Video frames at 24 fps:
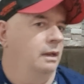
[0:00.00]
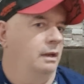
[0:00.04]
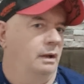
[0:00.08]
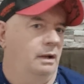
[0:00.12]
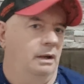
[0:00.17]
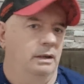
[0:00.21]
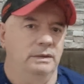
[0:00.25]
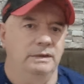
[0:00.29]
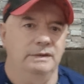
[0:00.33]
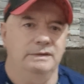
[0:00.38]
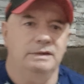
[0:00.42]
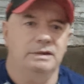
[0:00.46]

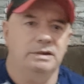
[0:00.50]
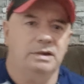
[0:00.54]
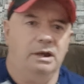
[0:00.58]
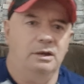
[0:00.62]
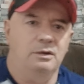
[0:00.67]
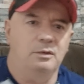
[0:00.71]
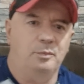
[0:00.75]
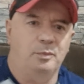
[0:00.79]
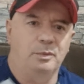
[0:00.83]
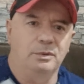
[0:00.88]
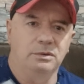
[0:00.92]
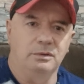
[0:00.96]
Aí desci, cheguei
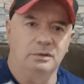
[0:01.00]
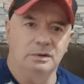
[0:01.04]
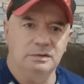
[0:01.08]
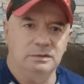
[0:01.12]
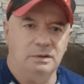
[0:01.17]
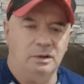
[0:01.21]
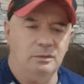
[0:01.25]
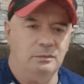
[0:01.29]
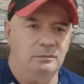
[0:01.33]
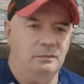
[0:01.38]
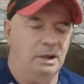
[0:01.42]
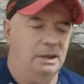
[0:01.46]
no hoje
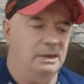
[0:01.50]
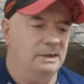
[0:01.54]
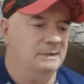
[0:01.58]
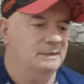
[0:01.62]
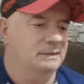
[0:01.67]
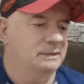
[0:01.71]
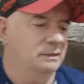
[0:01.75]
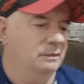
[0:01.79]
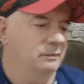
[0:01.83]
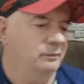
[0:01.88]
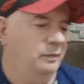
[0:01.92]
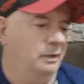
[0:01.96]
logo do lado
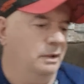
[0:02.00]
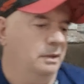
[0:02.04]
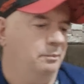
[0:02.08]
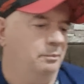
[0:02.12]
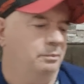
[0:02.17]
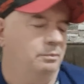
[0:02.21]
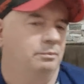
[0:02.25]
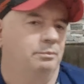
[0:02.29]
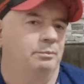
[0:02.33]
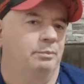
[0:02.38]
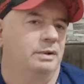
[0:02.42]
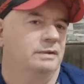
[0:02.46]
assim. Eu falei pro
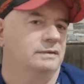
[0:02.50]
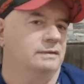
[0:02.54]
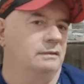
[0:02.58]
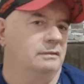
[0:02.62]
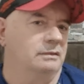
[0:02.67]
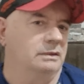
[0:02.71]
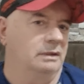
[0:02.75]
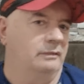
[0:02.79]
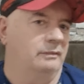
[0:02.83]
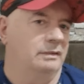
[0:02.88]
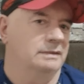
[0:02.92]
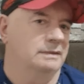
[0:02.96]
pessoal
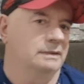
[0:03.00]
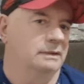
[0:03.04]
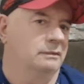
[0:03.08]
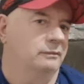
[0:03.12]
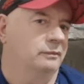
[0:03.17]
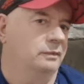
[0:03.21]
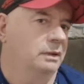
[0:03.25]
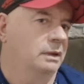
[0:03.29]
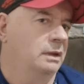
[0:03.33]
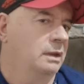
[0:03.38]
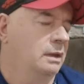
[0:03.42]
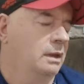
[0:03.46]
que tava assim, eu
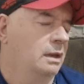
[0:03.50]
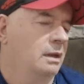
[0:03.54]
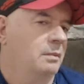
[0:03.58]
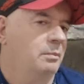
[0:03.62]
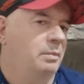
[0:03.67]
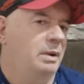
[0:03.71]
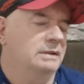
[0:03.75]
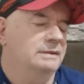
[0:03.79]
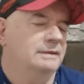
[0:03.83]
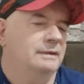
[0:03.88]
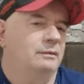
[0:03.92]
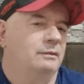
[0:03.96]
falei,
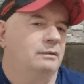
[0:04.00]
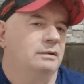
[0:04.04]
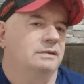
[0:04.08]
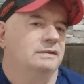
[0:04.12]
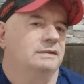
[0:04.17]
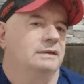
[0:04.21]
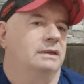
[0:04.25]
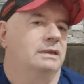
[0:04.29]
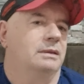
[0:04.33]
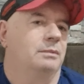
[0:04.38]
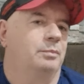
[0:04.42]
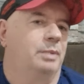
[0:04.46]
passa ônibus
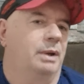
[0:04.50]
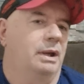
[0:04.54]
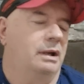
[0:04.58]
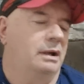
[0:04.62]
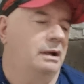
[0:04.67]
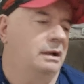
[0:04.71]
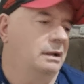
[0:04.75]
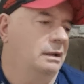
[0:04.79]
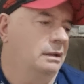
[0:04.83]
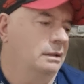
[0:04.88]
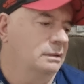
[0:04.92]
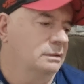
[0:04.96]
aqui
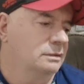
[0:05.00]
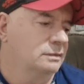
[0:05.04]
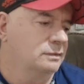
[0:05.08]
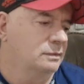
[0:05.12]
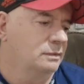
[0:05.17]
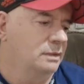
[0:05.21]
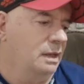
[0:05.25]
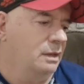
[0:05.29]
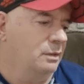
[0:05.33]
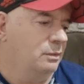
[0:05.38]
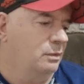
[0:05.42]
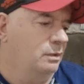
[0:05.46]
pra
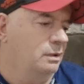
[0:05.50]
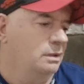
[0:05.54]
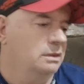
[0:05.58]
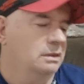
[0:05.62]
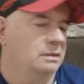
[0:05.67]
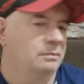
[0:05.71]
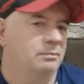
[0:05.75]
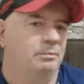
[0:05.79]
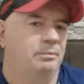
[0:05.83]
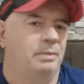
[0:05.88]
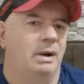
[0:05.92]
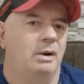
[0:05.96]
Zona
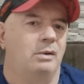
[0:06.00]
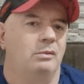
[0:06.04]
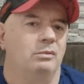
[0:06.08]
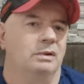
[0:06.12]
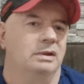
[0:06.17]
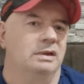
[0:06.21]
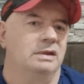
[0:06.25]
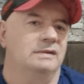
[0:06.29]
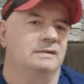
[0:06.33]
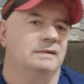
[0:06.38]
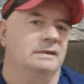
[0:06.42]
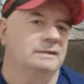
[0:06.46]
Norte,
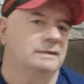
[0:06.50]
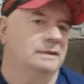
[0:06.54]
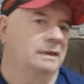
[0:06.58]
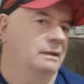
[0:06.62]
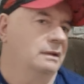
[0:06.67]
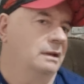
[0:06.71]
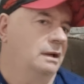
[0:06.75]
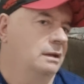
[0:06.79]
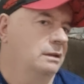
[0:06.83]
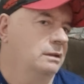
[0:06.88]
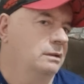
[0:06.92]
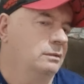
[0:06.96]
Paulista, sei
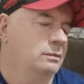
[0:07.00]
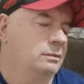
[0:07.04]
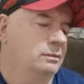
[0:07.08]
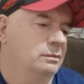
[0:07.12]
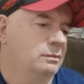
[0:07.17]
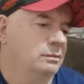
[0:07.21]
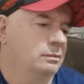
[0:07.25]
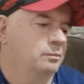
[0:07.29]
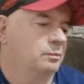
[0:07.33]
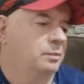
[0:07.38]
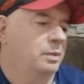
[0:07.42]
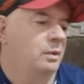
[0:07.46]
lá,
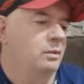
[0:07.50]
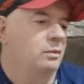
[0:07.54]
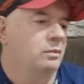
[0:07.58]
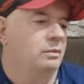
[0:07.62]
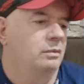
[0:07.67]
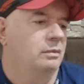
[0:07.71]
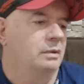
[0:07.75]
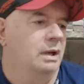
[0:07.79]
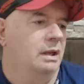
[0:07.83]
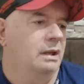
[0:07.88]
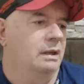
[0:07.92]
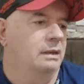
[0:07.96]
eu, pra algum
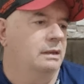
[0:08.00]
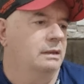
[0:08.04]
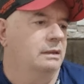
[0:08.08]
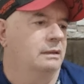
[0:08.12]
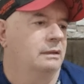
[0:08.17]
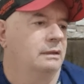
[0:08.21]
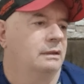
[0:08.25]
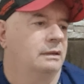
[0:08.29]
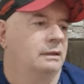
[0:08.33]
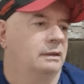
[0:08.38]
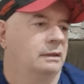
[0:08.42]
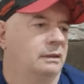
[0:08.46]
lugar aí.
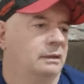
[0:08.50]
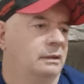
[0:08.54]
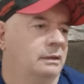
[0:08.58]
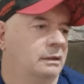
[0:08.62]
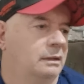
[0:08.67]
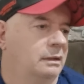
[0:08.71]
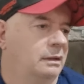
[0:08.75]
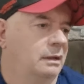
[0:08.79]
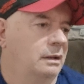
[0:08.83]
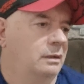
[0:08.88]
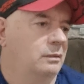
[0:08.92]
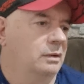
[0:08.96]

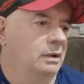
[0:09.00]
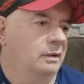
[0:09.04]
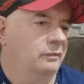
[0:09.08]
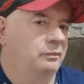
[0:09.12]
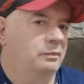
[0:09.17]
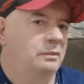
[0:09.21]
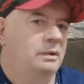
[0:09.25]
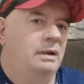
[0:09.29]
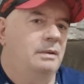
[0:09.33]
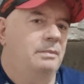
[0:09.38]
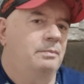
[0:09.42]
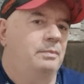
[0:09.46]
Aí o cara
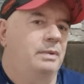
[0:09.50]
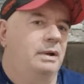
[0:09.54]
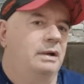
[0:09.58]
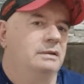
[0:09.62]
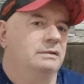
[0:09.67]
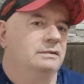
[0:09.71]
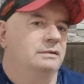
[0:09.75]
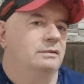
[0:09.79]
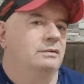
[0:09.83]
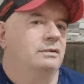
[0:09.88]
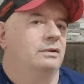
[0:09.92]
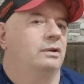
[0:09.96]
falou,
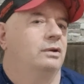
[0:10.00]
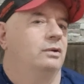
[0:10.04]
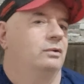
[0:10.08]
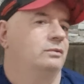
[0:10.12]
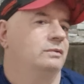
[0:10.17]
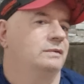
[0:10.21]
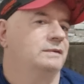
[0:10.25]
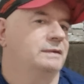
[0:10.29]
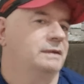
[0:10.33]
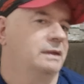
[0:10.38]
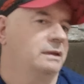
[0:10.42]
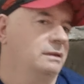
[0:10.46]
rapaz, eu, eu
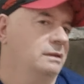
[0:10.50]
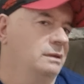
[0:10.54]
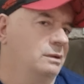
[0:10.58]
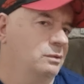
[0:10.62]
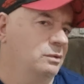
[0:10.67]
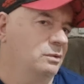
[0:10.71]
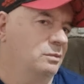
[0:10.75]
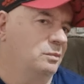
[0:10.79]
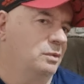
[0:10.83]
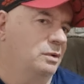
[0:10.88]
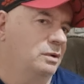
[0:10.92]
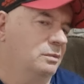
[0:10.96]
não sei não,
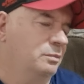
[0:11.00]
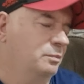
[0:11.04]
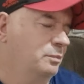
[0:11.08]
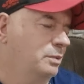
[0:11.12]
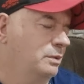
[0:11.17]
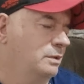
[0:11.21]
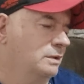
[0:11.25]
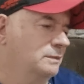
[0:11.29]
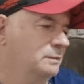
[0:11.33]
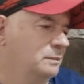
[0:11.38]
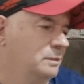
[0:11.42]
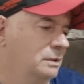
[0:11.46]
eu moro
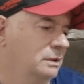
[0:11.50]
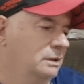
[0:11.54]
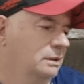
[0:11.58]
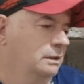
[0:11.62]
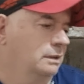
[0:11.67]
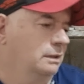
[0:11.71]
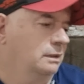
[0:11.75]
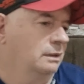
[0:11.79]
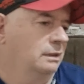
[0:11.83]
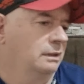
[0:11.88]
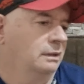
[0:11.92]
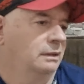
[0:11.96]
próximo aqui.